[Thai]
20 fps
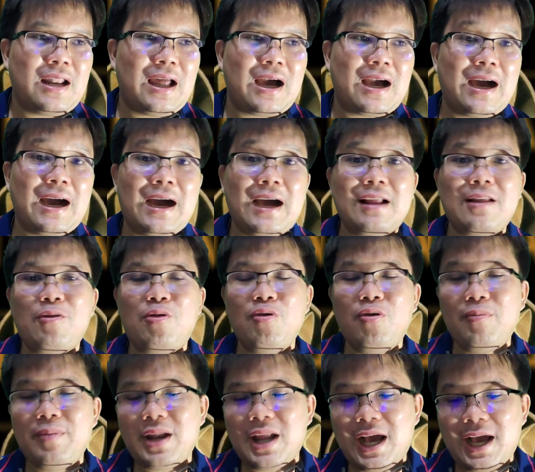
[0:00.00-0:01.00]
ราคาจะ
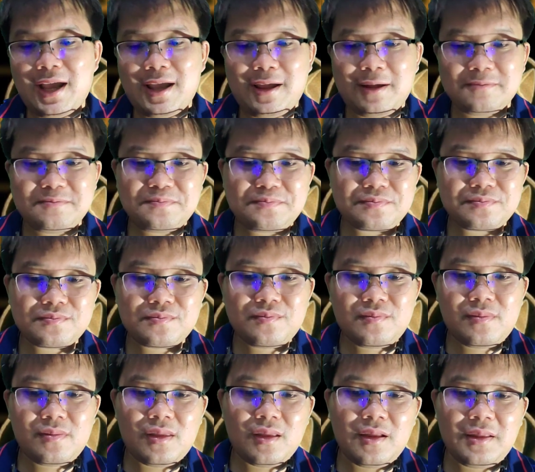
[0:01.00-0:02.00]
สู้ไม่ได้
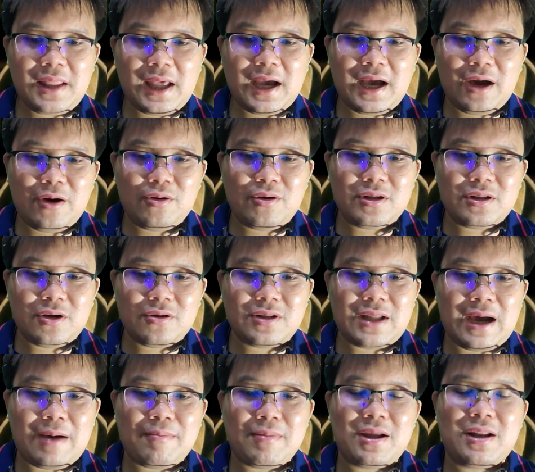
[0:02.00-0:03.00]
แต่เขาก็ต้อง
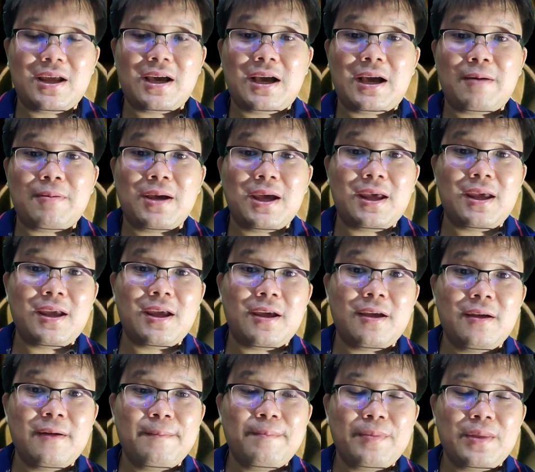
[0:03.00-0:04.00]
ทำนะครับให้
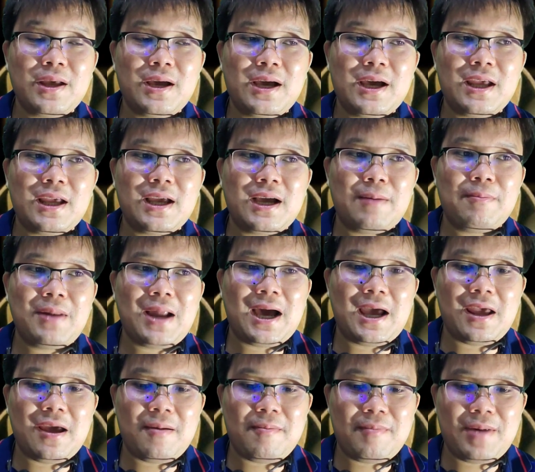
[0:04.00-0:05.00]
ให้กำไร
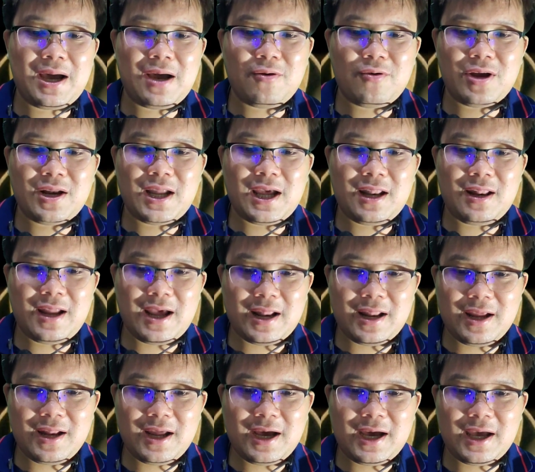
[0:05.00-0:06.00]
มากกว่า NASDAQ
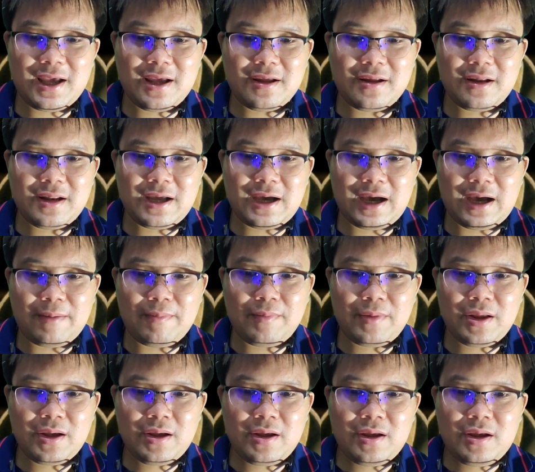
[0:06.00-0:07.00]
ให้ได้นะครับ
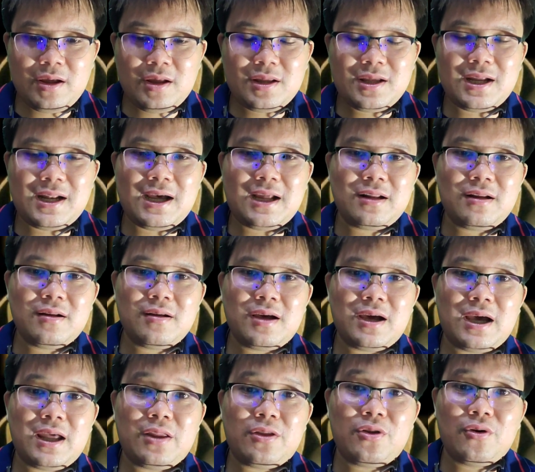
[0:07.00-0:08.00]
ฉะนั้น
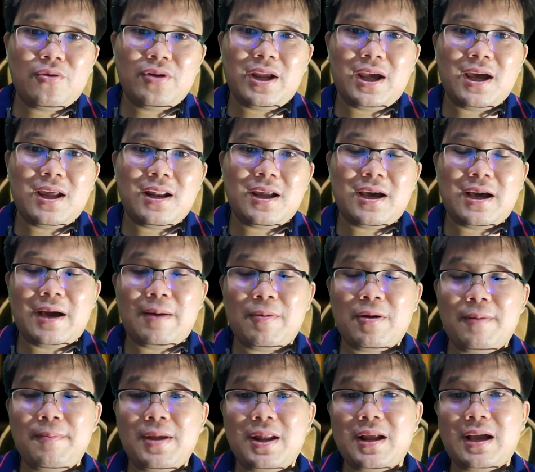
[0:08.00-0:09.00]
ไอ้ตรงนี้นะครับ
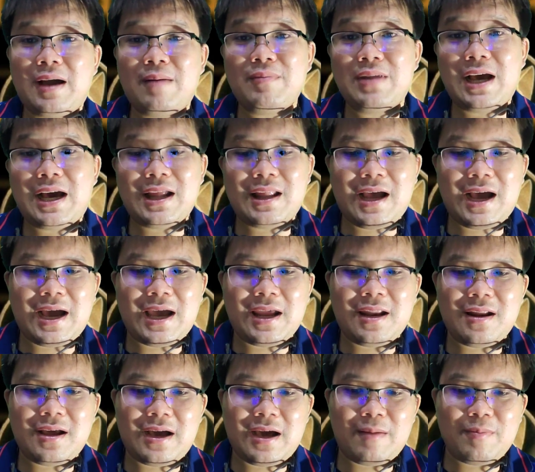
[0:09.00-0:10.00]
ก็เป็นคำท้าทาย
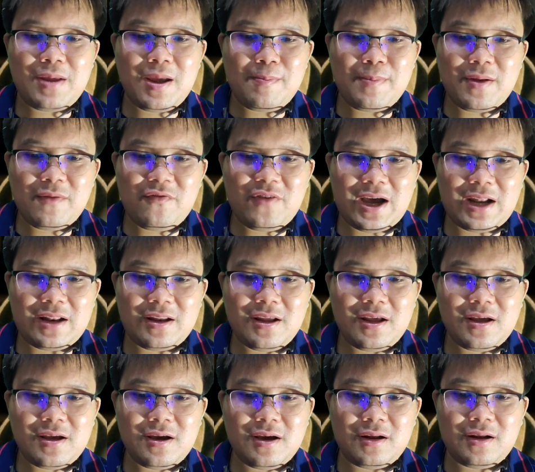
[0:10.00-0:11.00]
นะครับที่เป็นฝัด
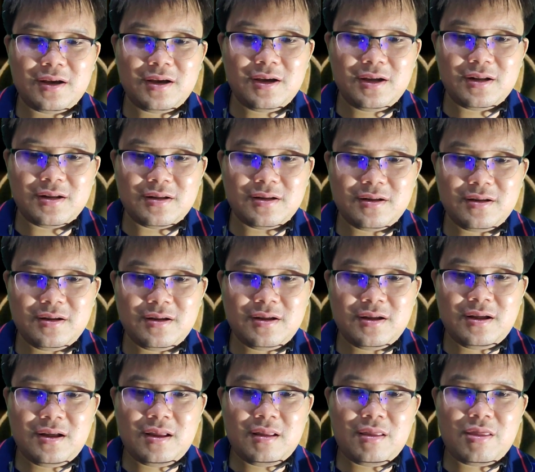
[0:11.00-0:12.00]
ที่เกิดขึ้น
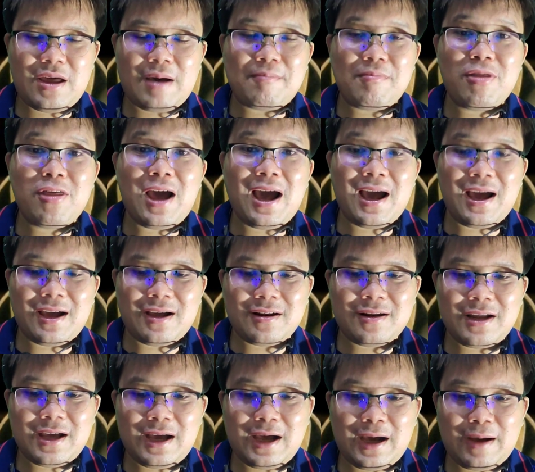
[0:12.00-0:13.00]
ซ้ำซาก
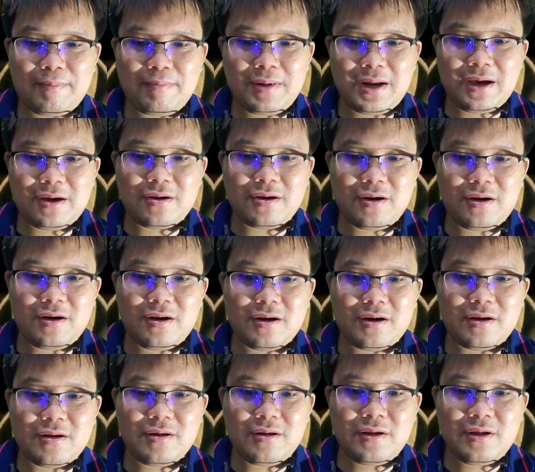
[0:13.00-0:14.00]
นะครับแล้วก็
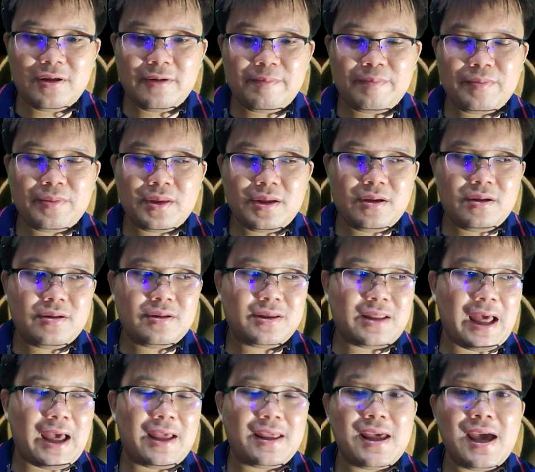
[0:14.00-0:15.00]

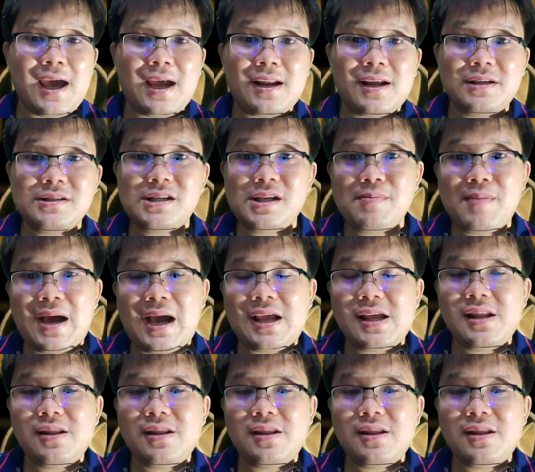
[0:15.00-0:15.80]
แตกแยกในชิบะ